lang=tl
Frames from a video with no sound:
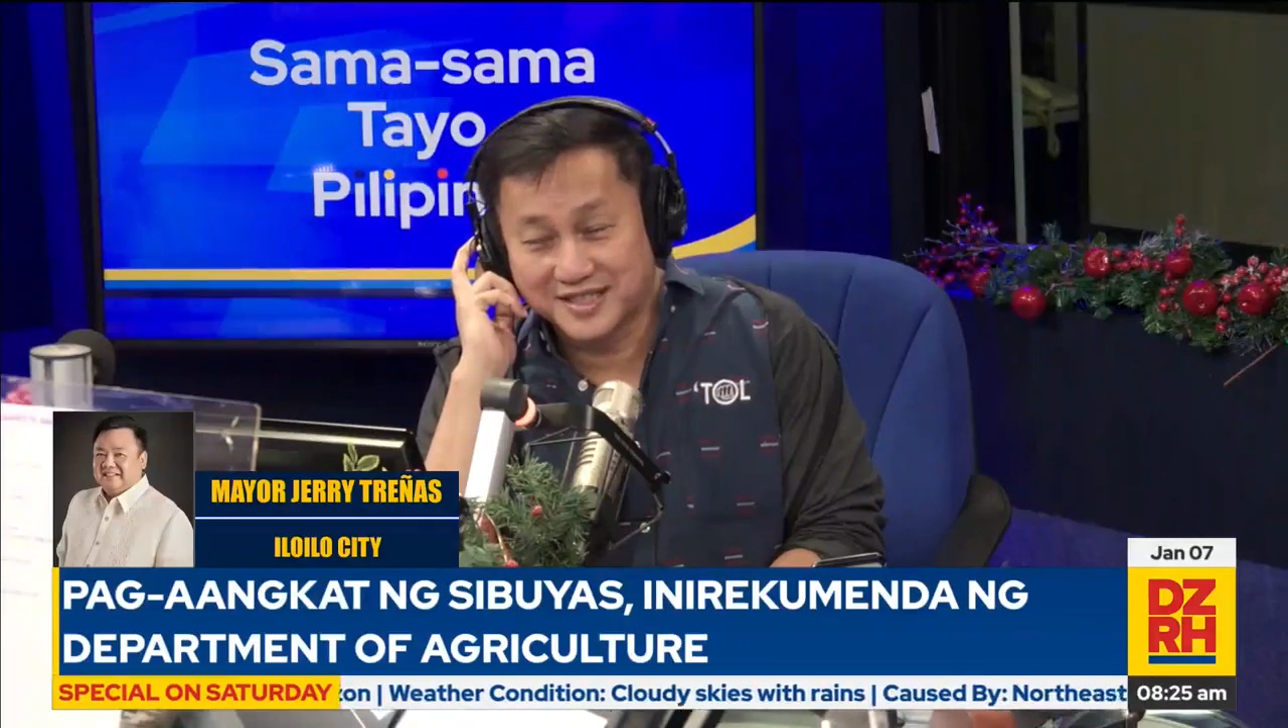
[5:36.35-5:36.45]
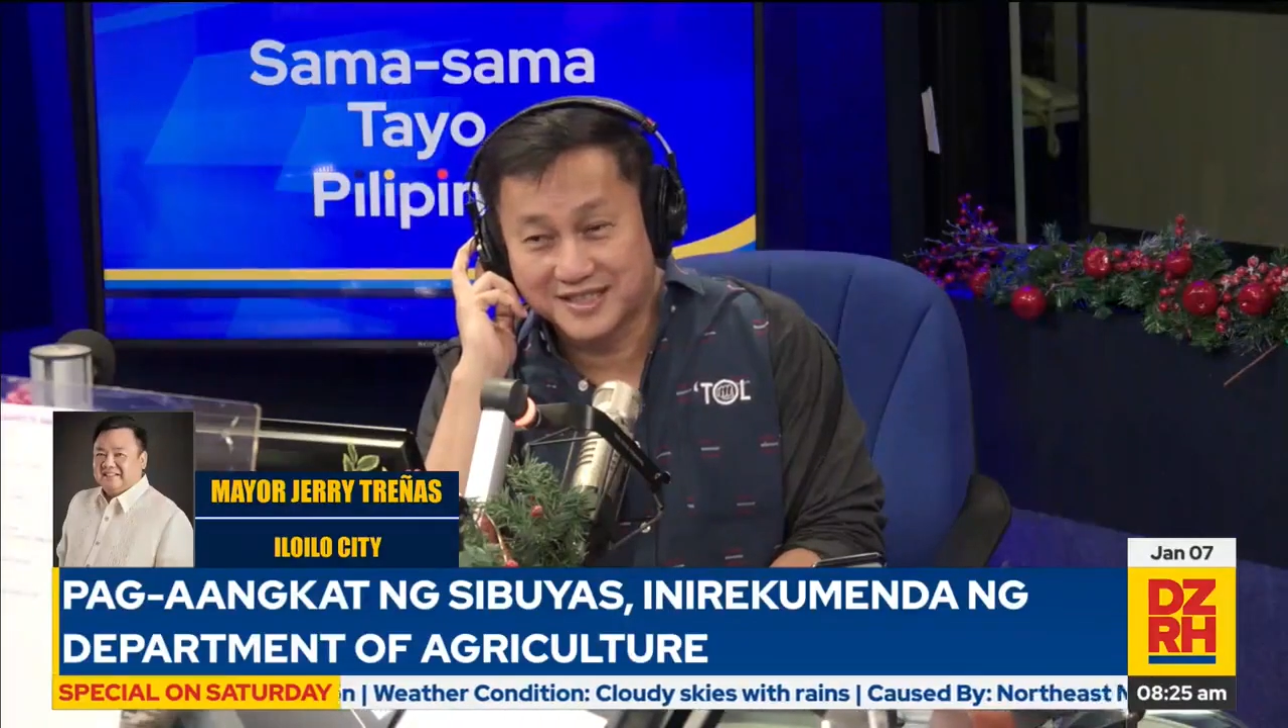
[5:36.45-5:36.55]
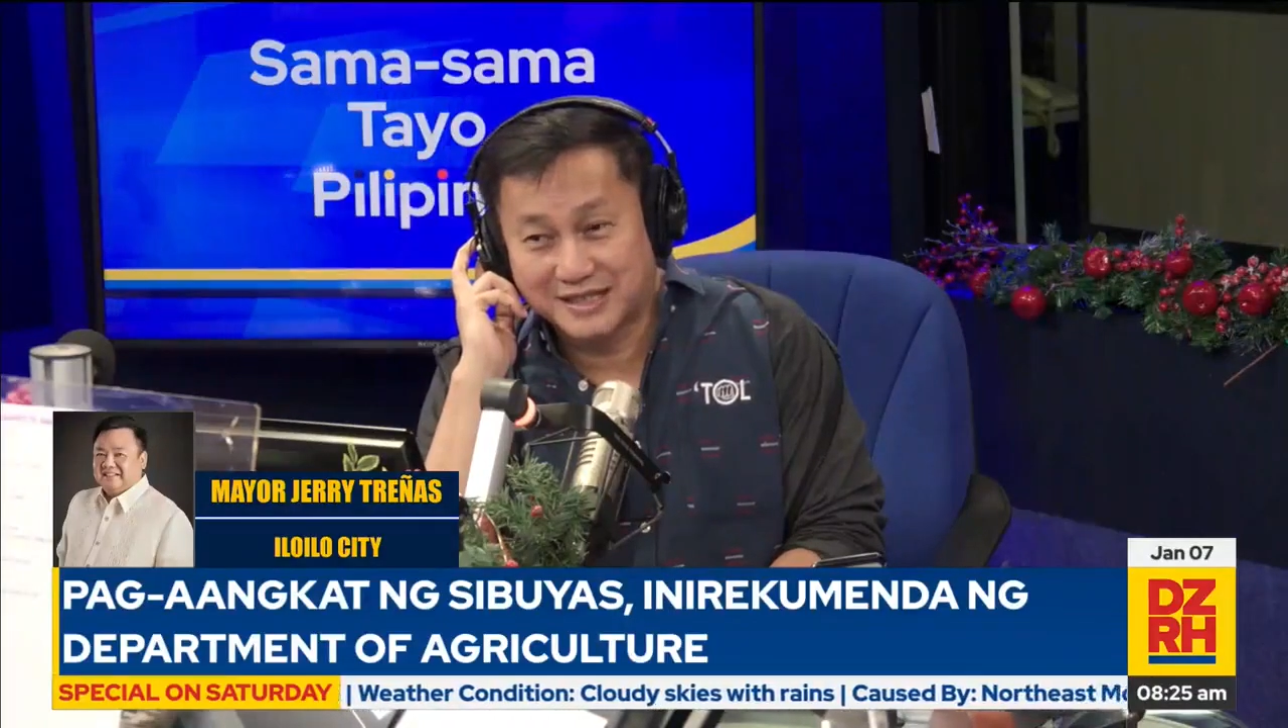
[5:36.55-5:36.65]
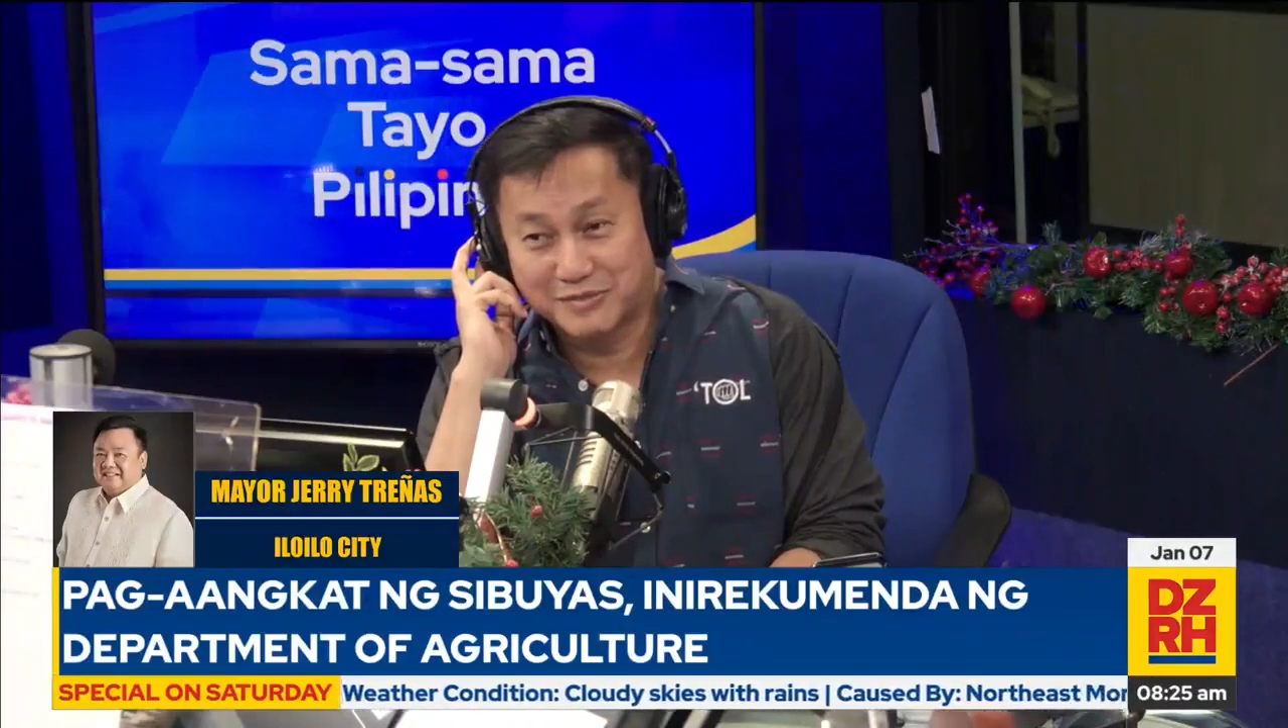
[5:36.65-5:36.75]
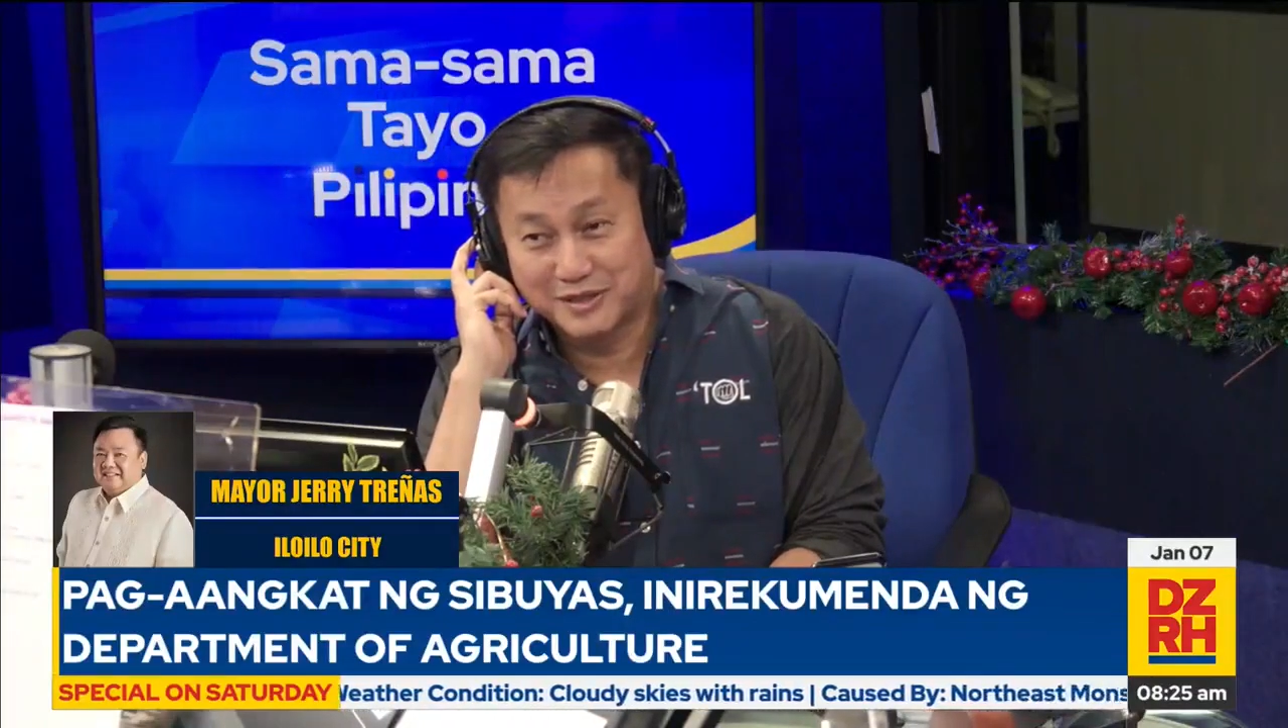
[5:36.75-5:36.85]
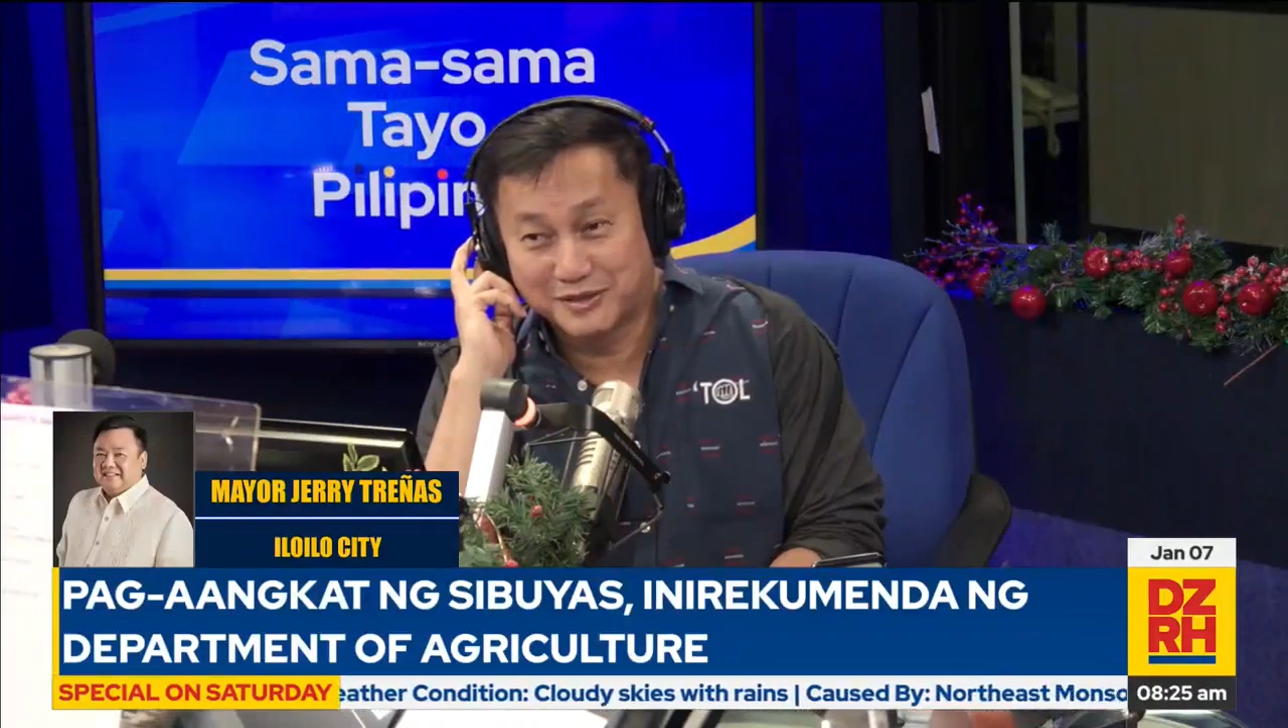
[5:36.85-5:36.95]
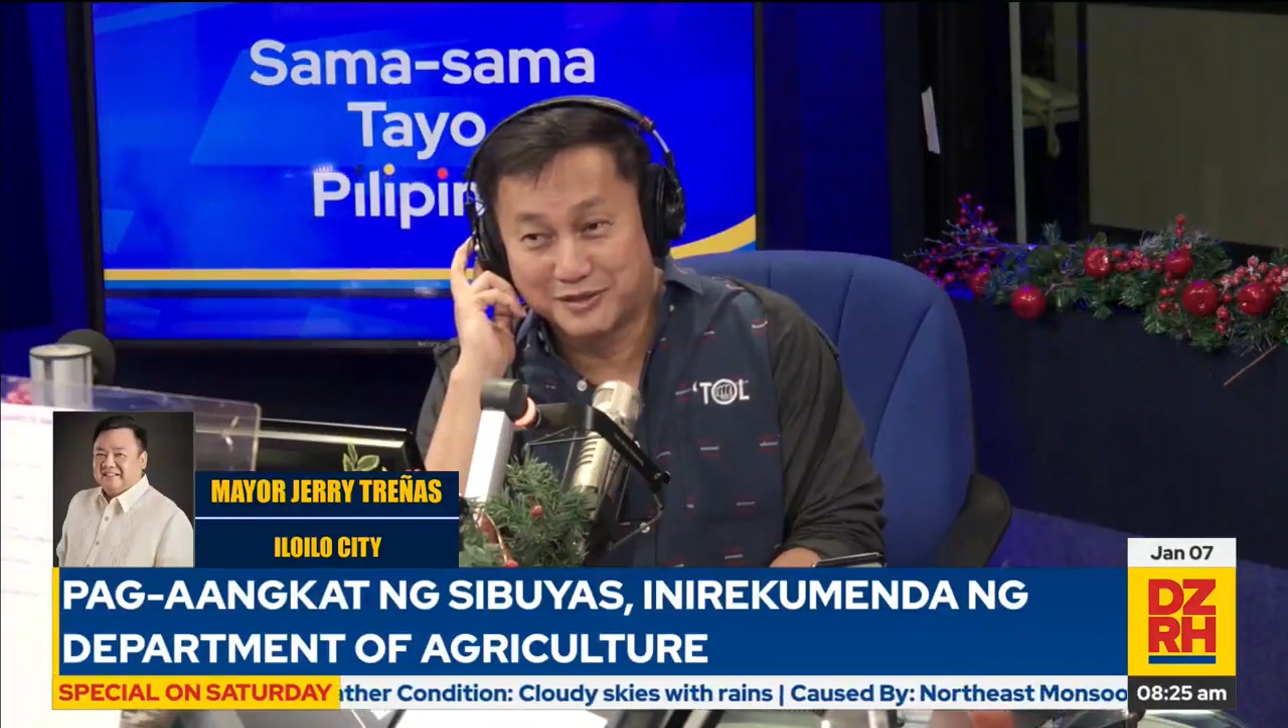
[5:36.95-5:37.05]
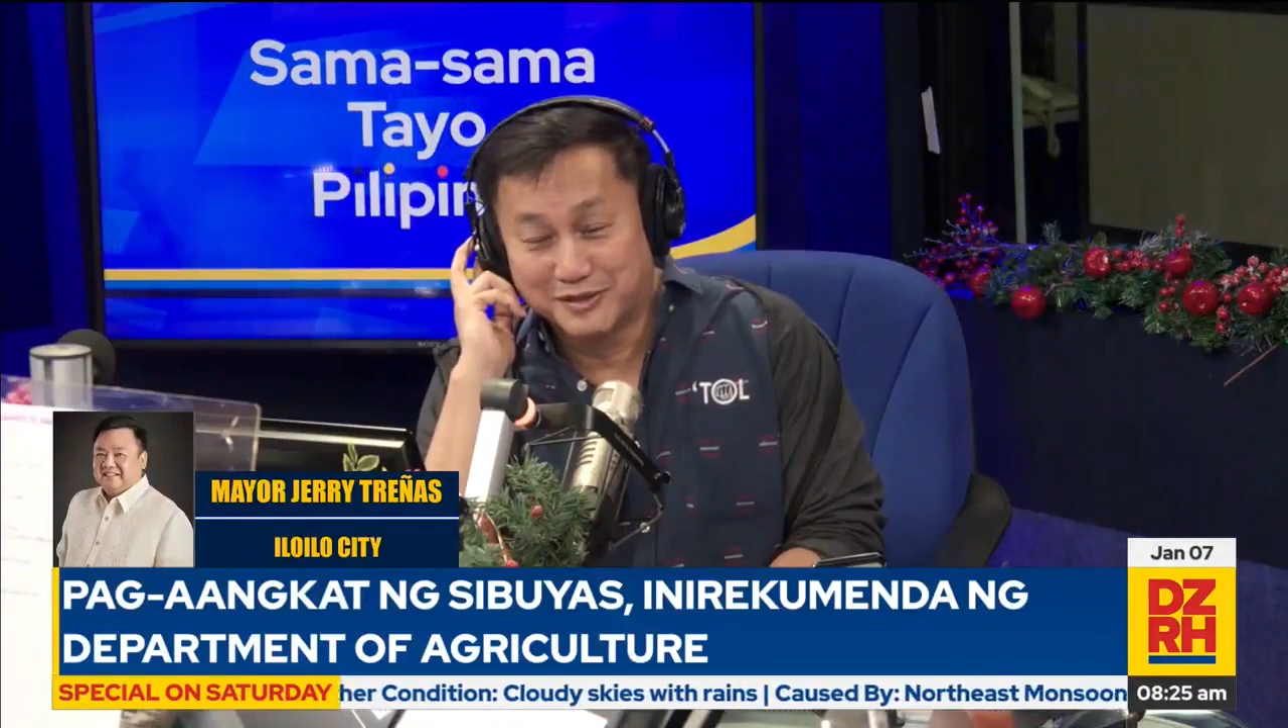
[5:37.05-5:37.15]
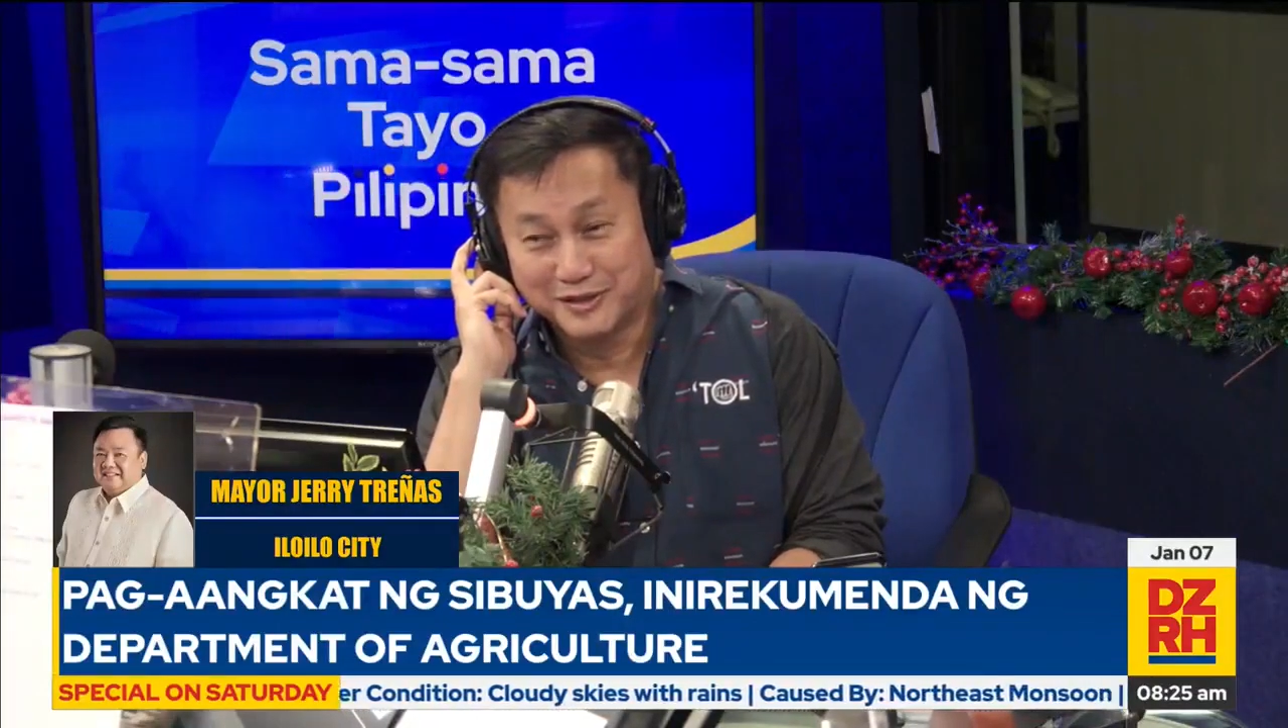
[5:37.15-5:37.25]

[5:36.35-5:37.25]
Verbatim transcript: sa Sabado.